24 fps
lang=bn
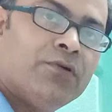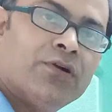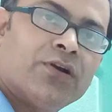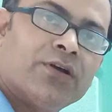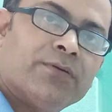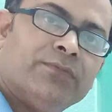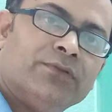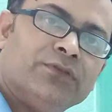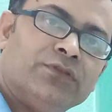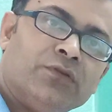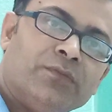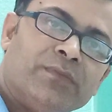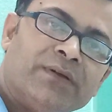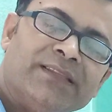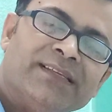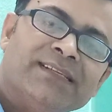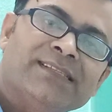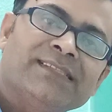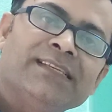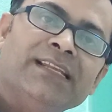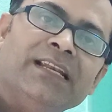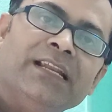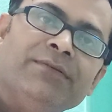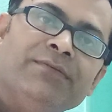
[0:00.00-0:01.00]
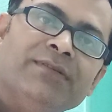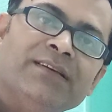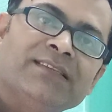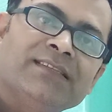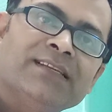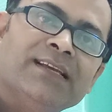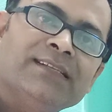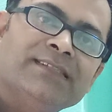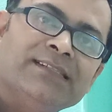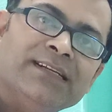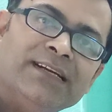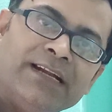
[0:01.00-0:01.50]
পড়াবো তোমাদের সিলেবাসে
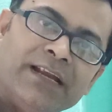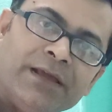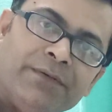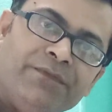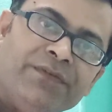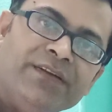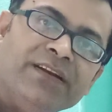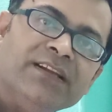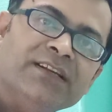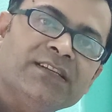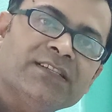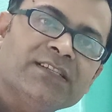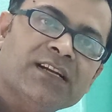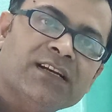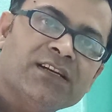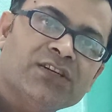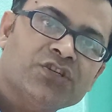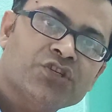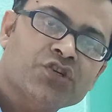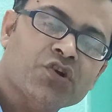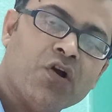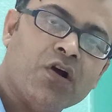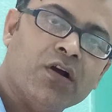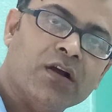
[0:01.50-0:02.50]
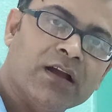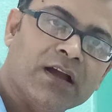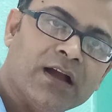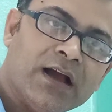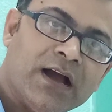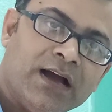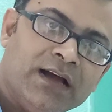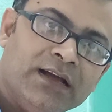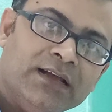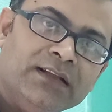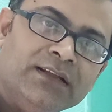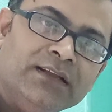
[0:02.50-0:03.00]
আছে ডেফিনিশন সংজ্ঞা
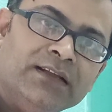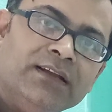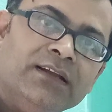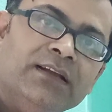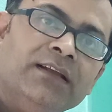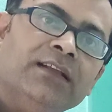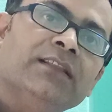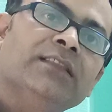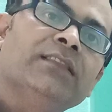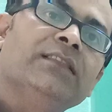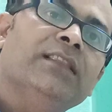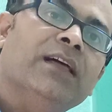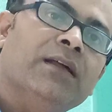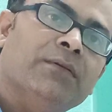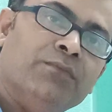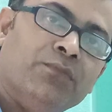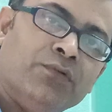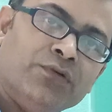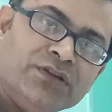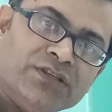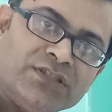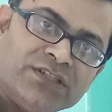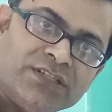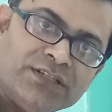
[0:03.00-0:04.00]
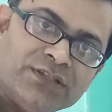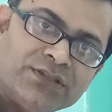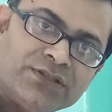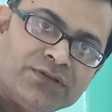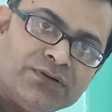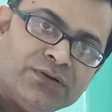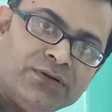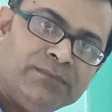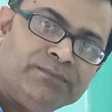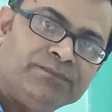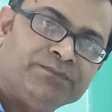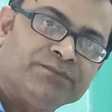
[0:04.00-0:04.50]
তার
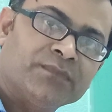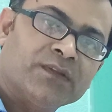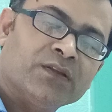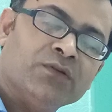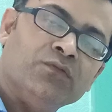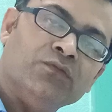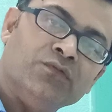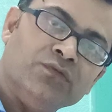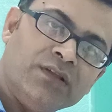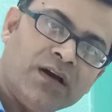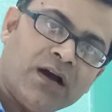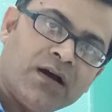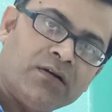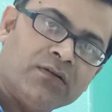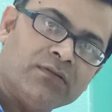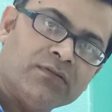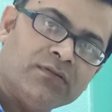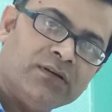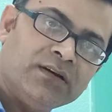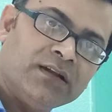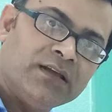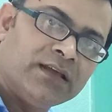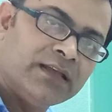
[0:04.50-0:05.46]
বৈশিষ্ট্য উদাহরণ